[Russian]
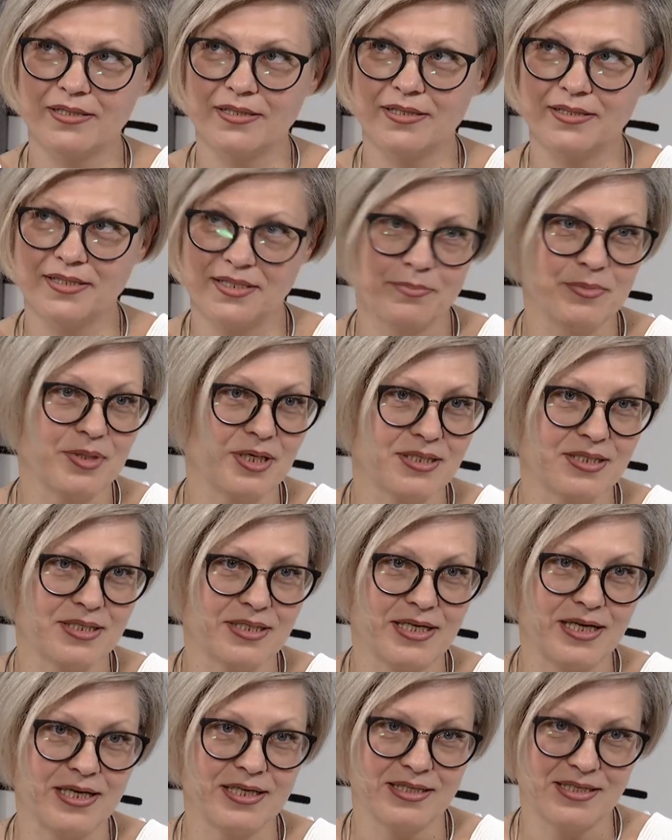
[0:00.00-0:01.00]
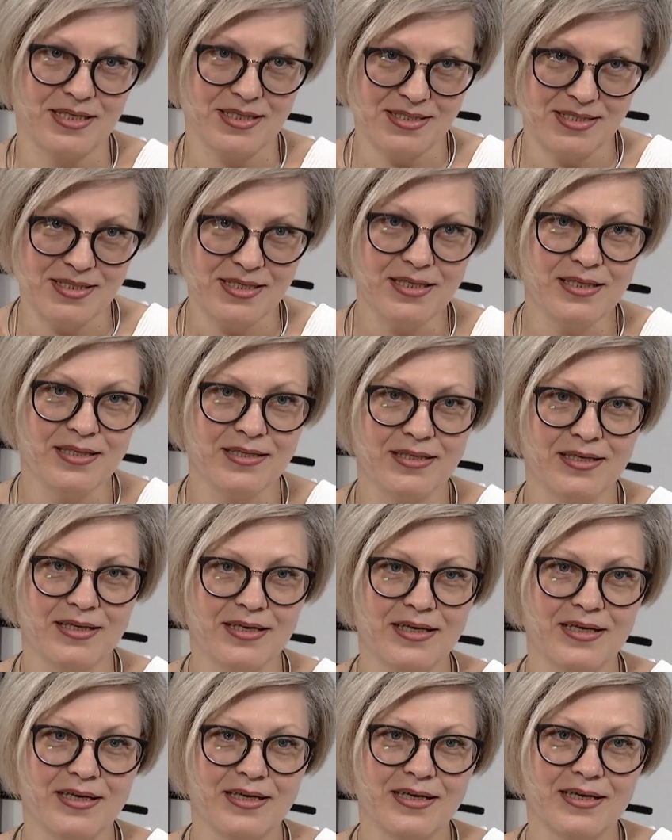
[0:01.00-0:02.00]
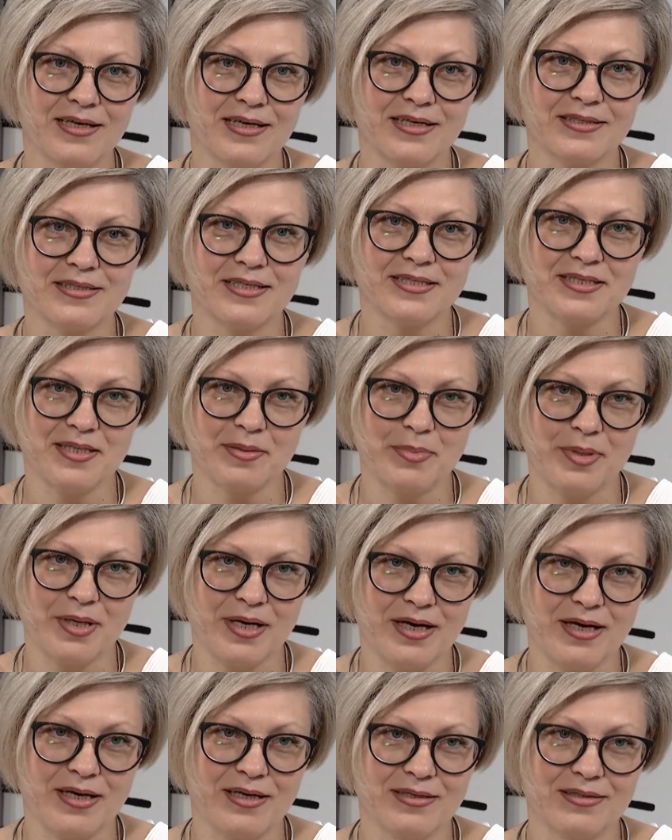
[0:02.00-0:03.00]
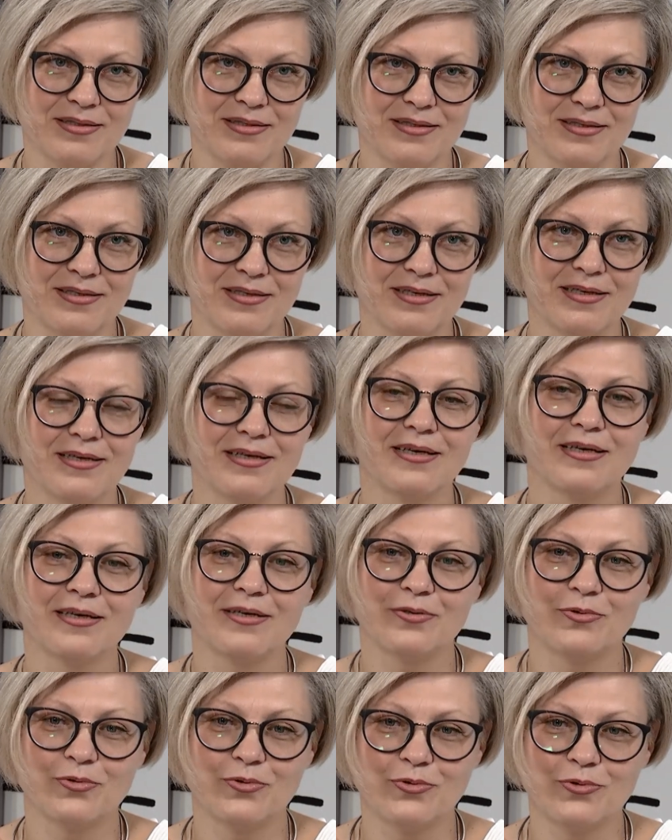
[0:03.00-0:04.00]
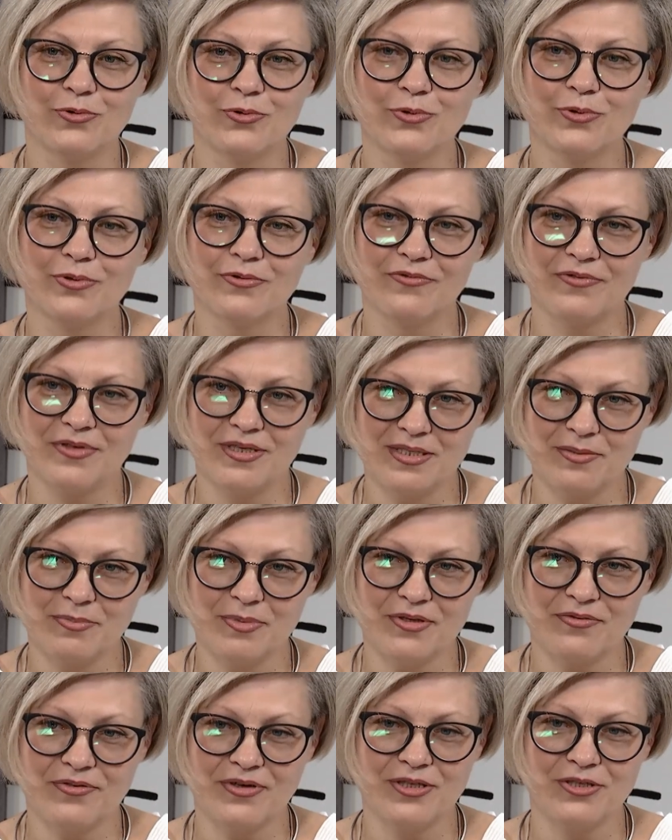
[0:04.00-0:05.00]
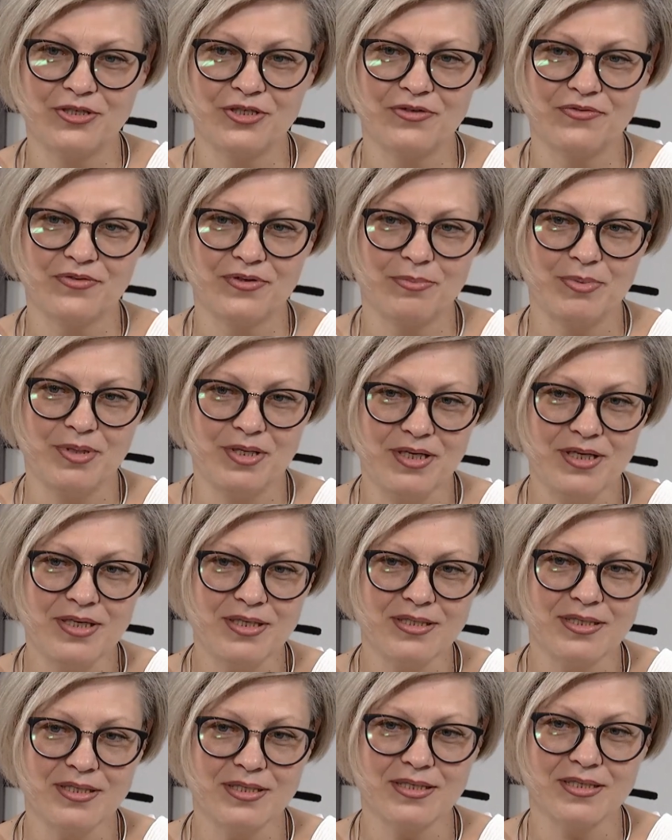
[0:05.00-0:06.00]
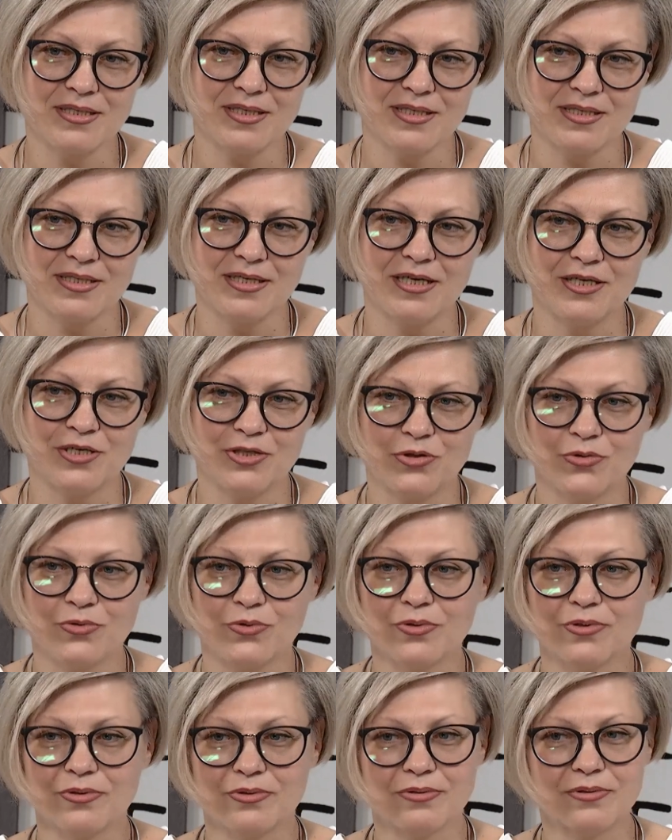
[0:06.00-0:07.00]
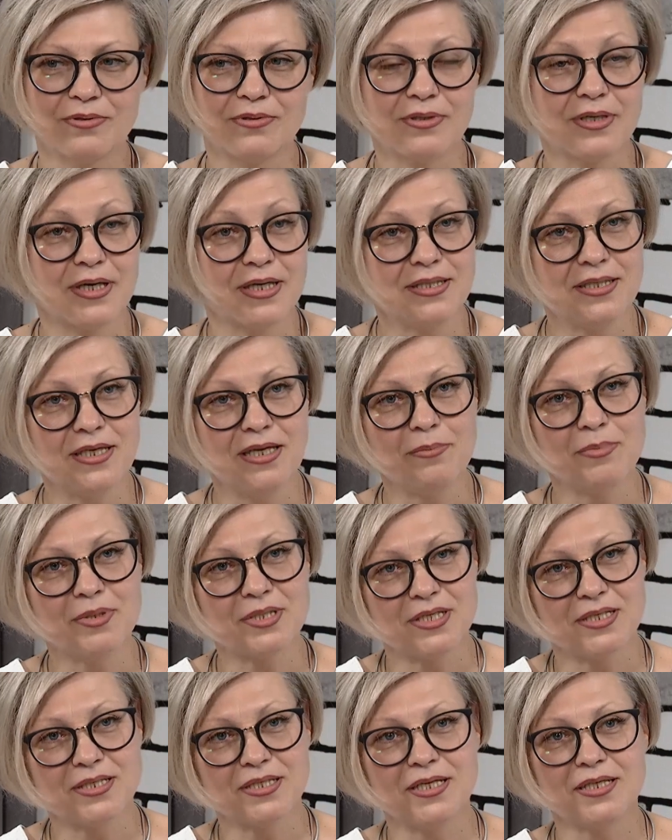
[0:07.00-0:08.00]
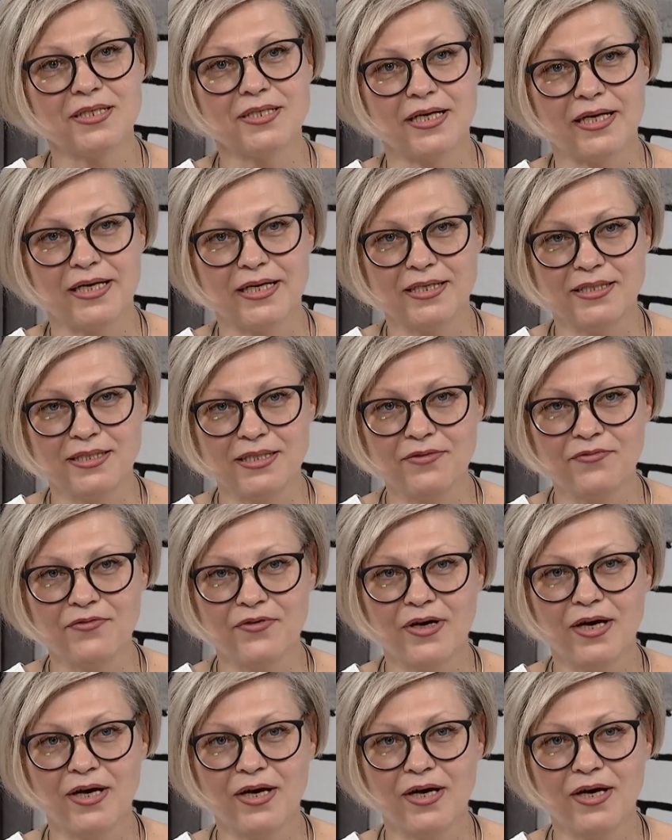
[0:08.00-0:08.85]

17 э, лет назад, когда собрали у Владимира Ивановича в кабинете и сказали, что э, хотели бы создать коллектив